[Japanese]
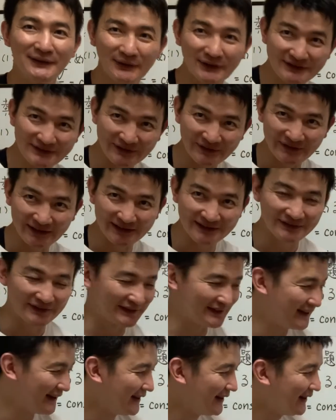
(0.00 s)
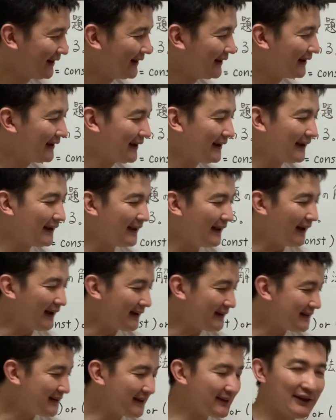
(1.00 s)
よろしくお願いします。は
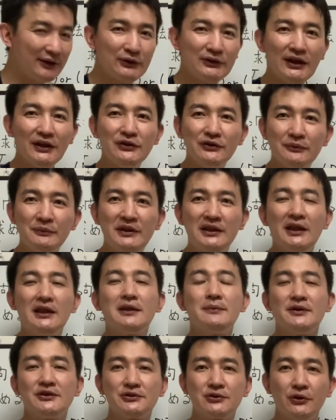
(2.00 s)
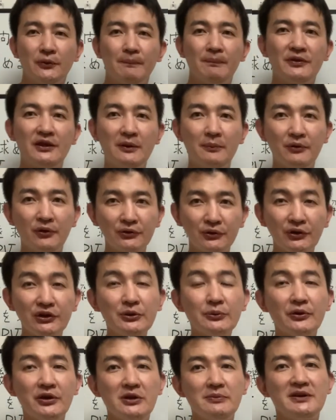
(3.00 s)
い。じゃあ、デルタ U 見ていきましょう。えー、冒頭に
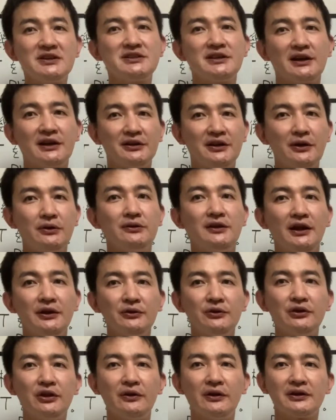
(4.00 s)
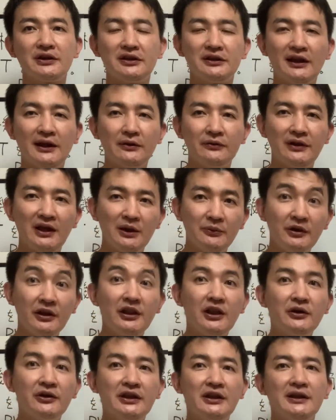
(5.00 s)
も言いましたが、デルタ U っていうのは気体の内部
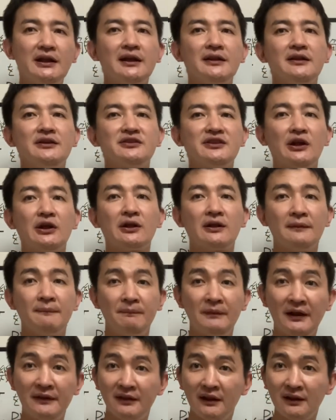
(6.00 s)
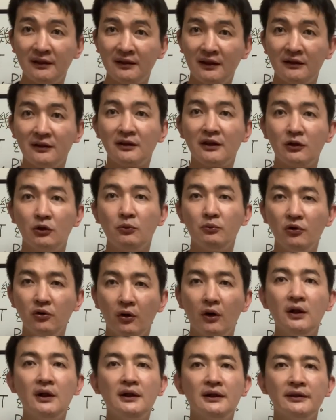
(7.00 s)
エネルギーなんですなんだったんだけど
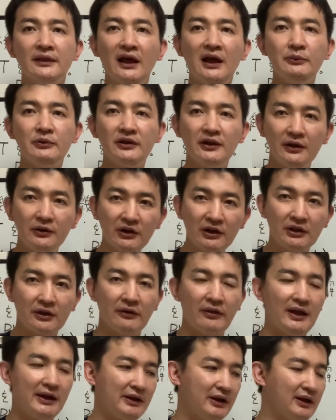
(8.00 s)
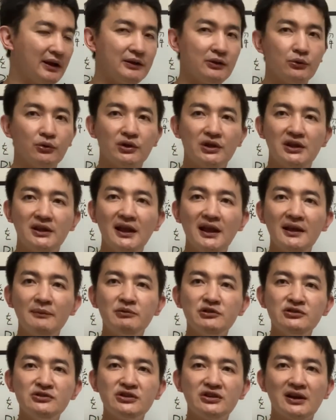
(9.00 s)
も、内部エネルギーってのは何かっていうと、気体
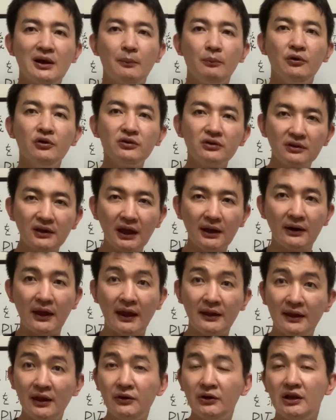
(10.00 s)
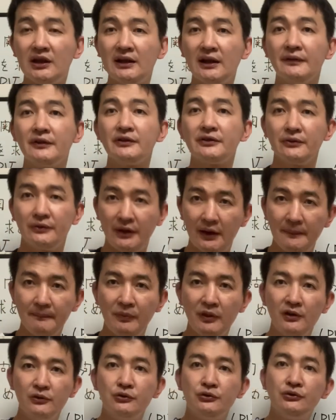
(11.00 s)
分子が持っているエネルギーなんですよね。
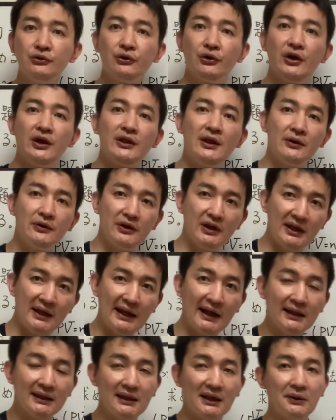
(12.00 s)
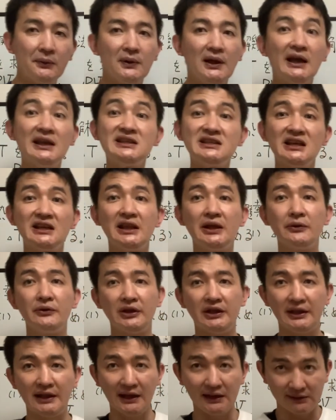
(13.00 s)
運動エネルギーであったりとか、位置
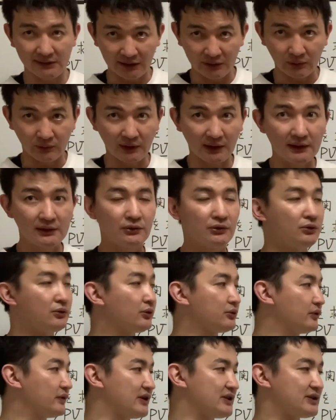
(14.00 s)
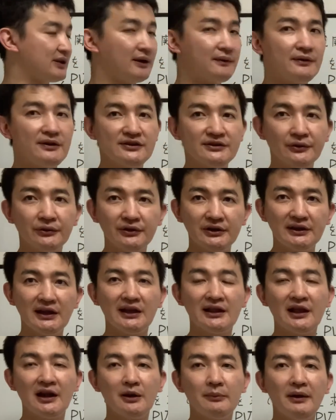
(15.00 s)
エネルギーであったりとか、ということでした。理想気体
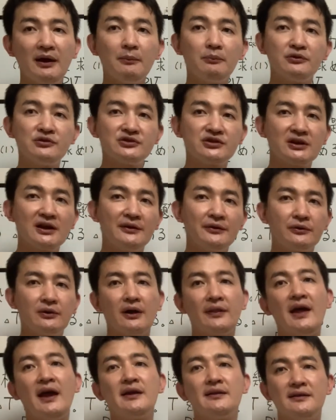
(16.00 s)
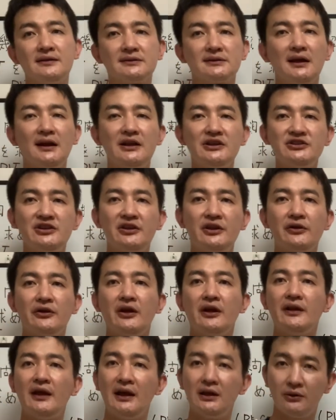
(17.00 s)
ならば分子間力がないですから、位置エネルギー
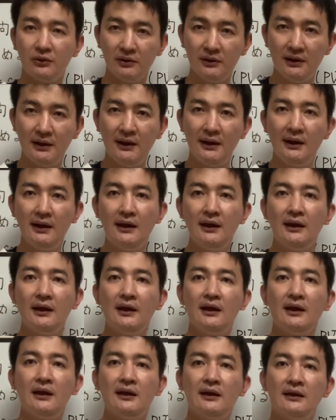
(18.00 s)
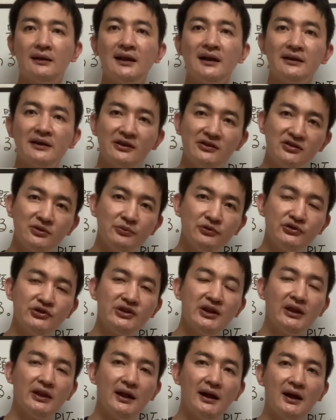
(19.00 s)
はないと。えー、単元子分子
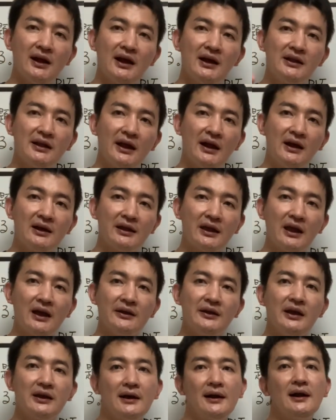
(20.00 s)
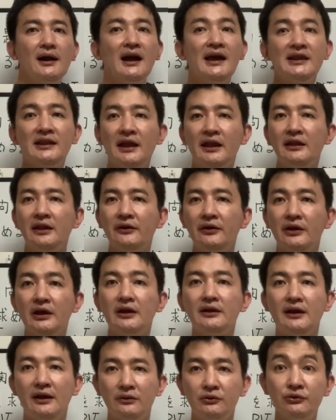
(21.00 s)
だったら回転半径がないから回転エネルギー
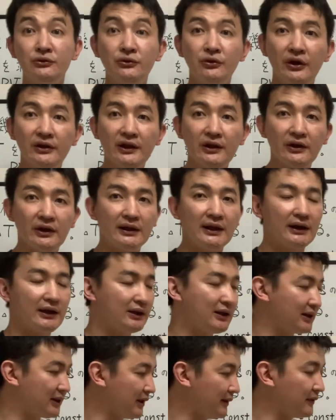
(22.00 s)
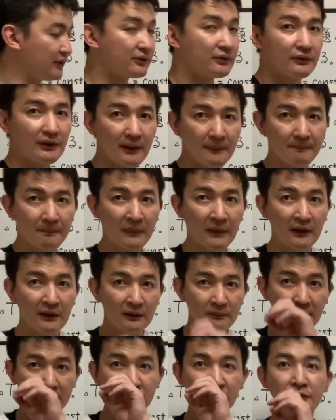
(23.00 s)
がない。運動エネルギーだけだったんですよね。
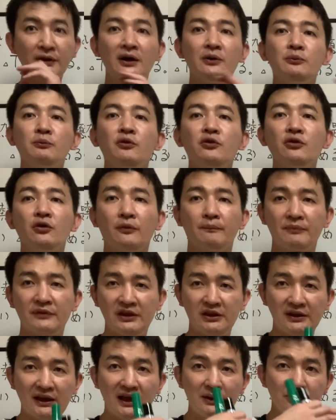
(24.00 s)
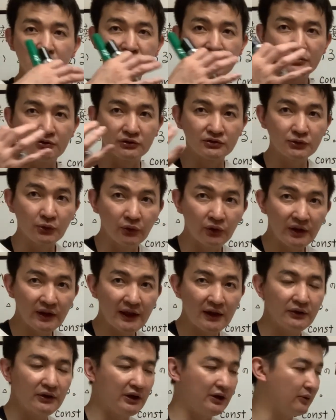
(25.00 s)
まあ、そんなもの、気体分子の総
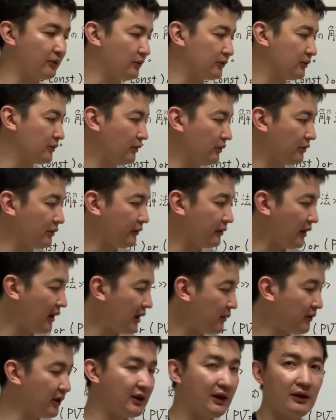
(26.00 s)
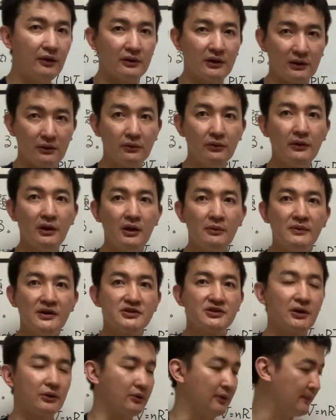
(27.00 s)
エネルギーのことを内部エネルギーと言いま
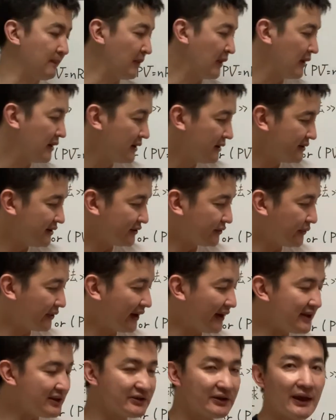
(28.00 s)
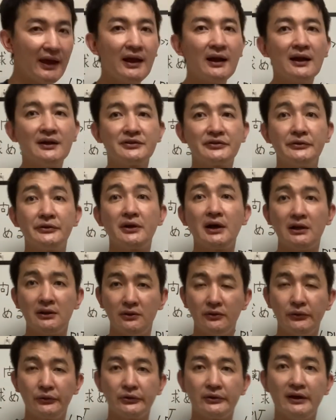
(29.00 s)
したと。で、それがいつ変化するかって
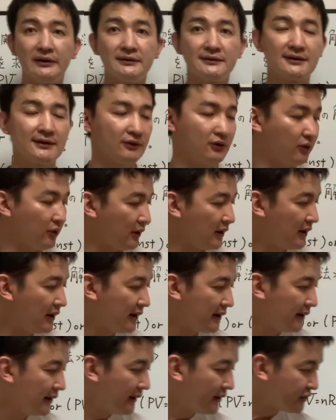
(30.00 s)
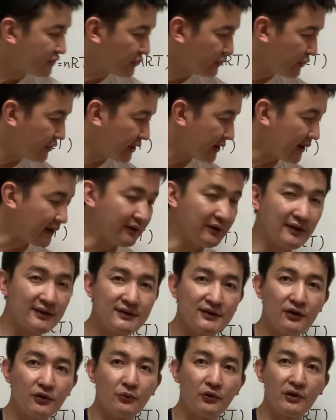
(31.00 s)
ことなんですけど、周囲から
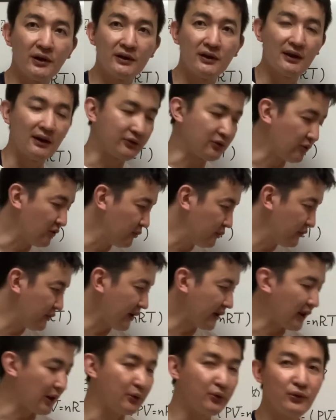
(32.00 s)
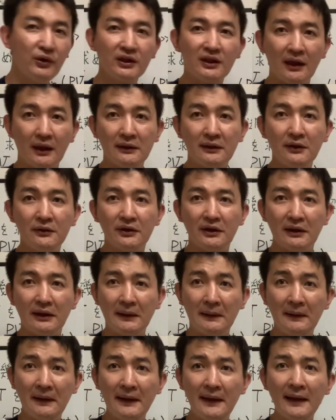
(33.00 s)
熱量をもらったらその分だけ増えてエネルギー
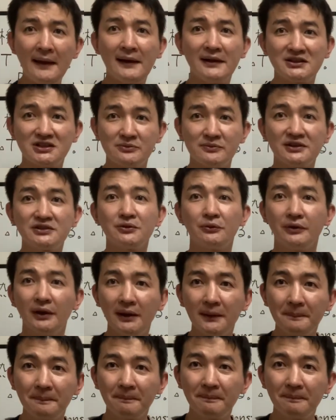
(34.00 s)
変化しますよね。